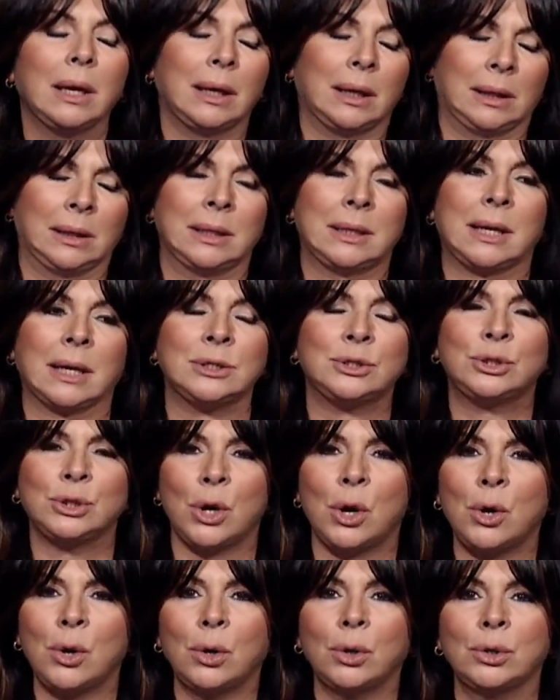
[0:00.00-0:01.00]
y que
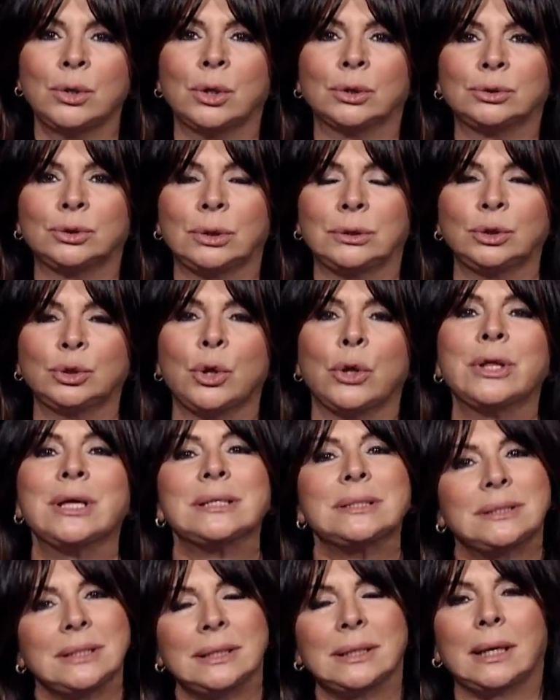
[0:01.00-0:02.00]
yo no,
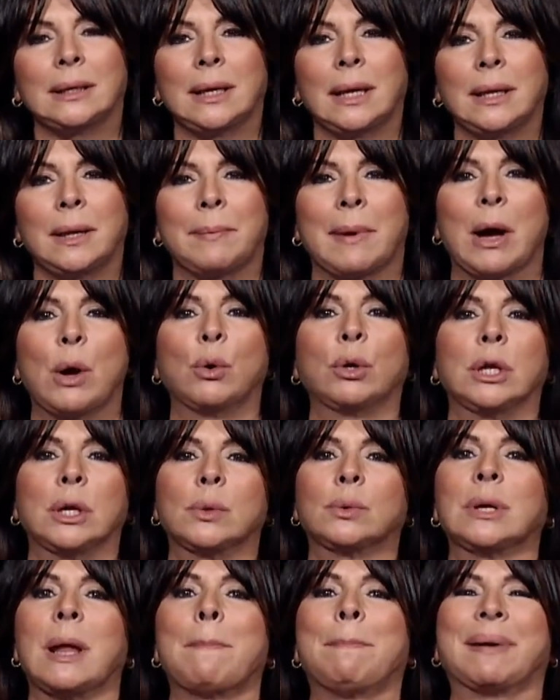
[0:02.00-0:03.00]
decida nada bajo
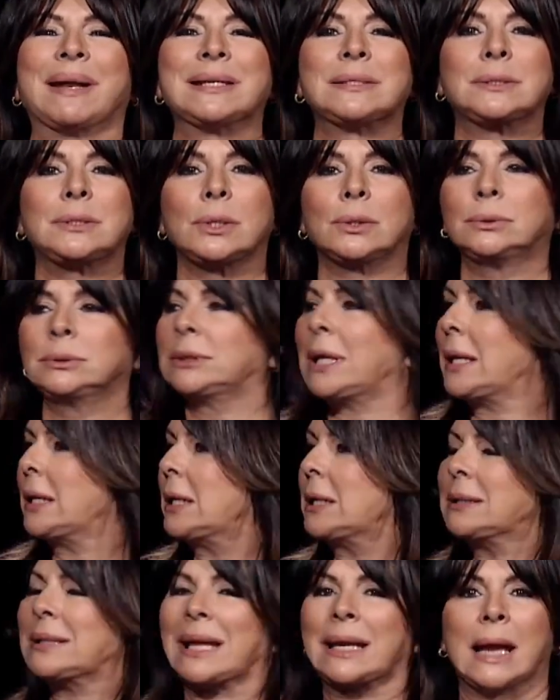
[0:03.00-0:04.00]
ninguna presión de,